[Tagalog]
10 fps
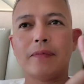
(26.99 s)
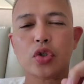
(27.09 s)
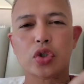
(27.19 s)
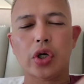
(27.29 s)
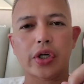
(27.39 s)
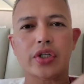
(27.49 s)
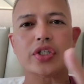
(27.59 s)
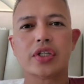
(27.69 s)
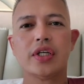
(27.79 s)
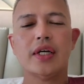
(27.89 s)

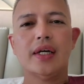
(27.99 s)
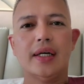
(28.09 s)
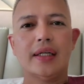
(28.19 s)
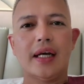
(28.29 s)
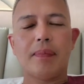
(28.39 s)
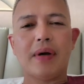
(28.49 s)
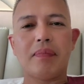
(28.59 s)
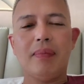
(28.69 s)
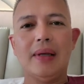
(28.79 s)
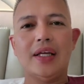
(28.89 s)
source ng
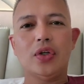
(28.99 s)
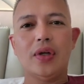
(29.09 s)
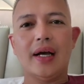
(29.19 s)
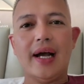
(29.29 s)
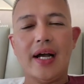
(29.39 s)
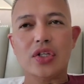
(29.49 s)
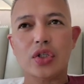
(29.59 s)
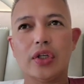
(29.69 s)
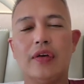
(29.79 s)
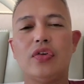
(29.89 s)
pagbibila nyo ng
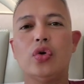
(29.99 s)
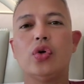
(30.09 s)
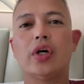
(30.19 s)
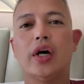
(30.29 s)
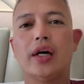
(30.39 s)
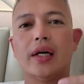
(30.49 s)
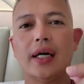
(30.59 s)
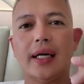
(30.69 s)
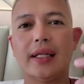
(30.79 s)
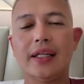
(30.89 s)
aso if you are uh,